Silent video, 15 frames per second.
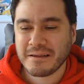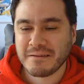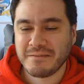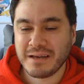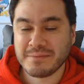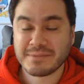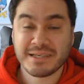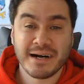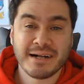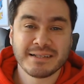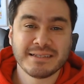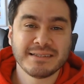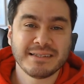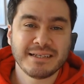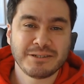Ve imza
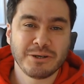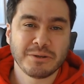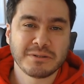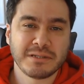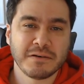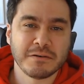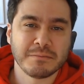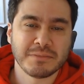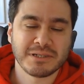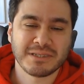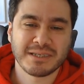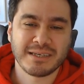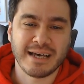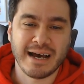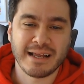aldığında çok
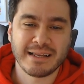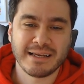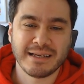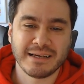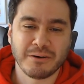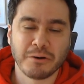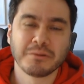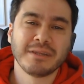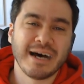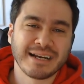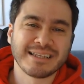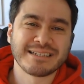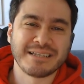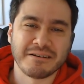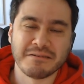sevinmiştik. Yani onlar da
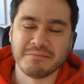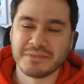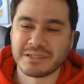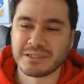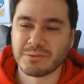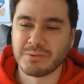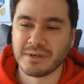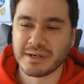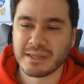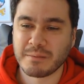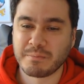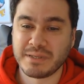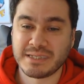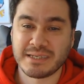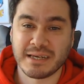sevinmişti bu arada.
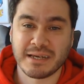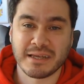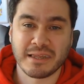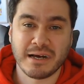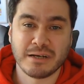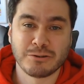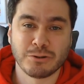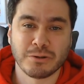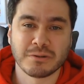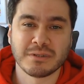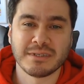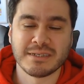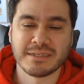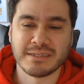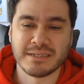Bir sene daha Jordan
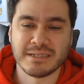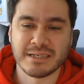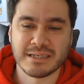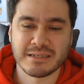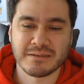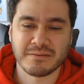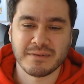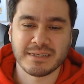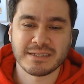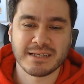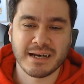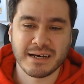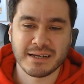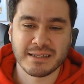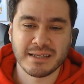izleyeceğiz
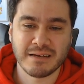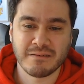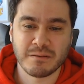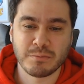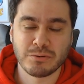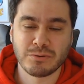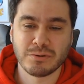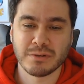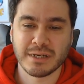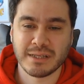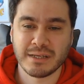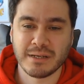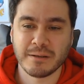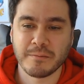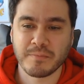vesaire diye. Ve bütün
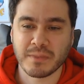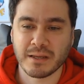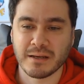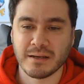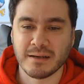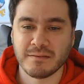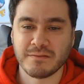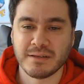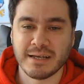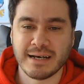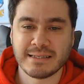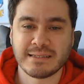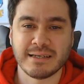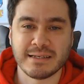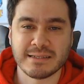hani e, final
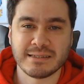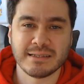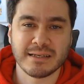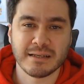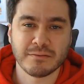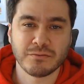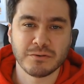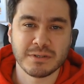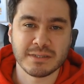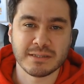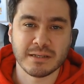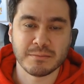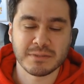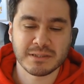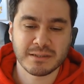serisini yine full
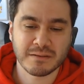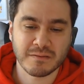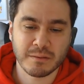izlemiştik.